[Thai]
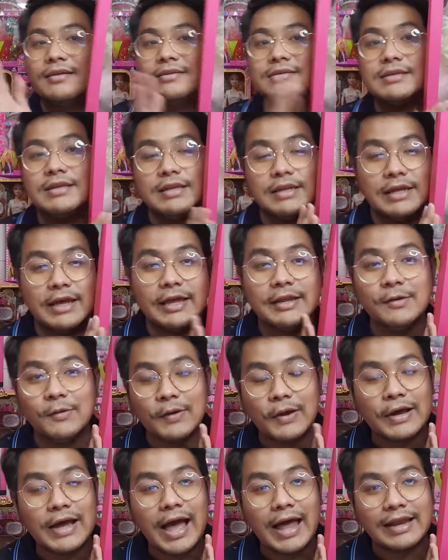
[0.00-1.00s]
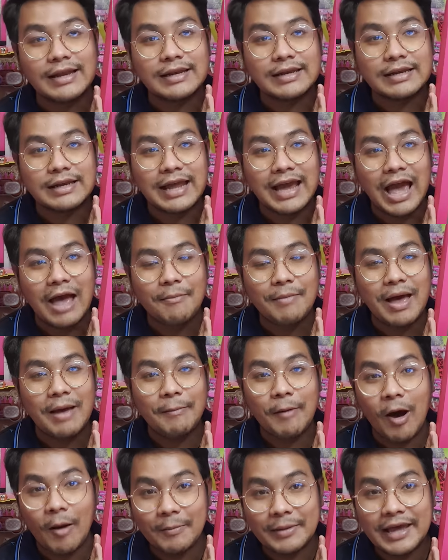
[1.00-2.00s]
สีนี้ให้ดูแล้วกันนะครับอ่ะพ
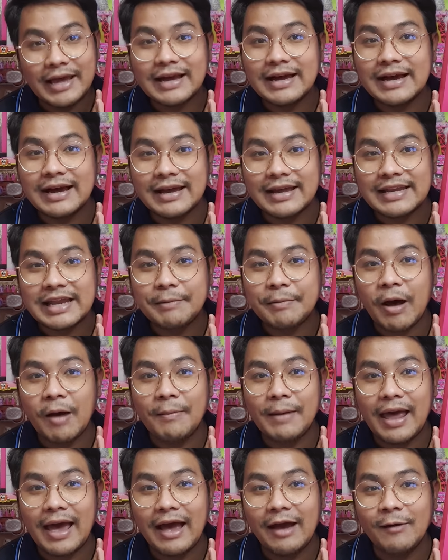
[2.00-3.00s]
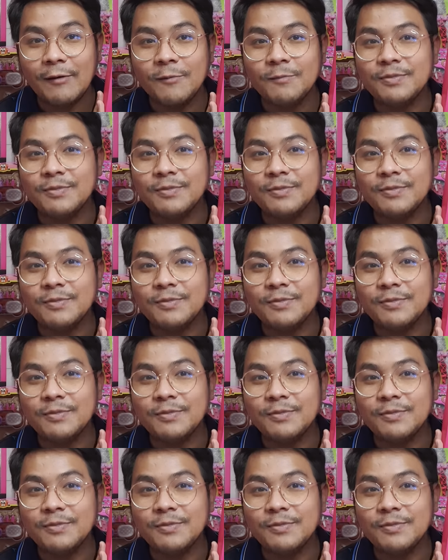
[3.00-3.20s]
ร้อมหรือยังเอ่ย ถ้าพร้อมแล้ว